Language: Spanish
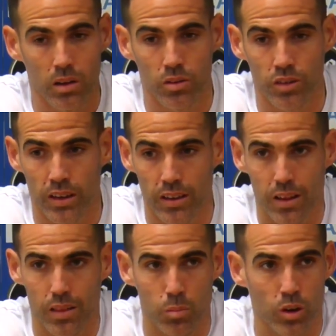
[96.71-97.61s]
no sé, el
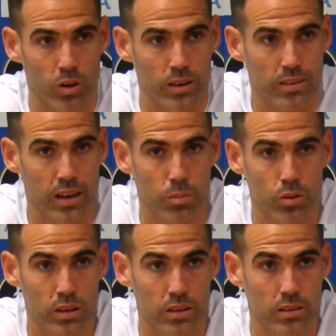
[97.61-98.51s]
décimo creo que está,
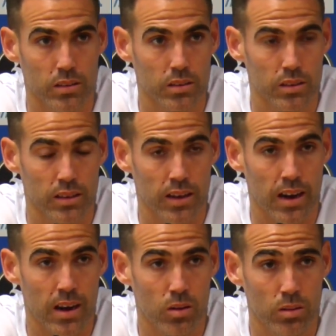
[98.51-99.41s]
pues es
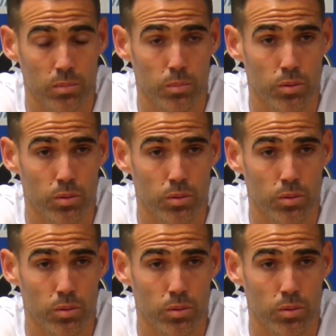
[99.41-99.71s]
raro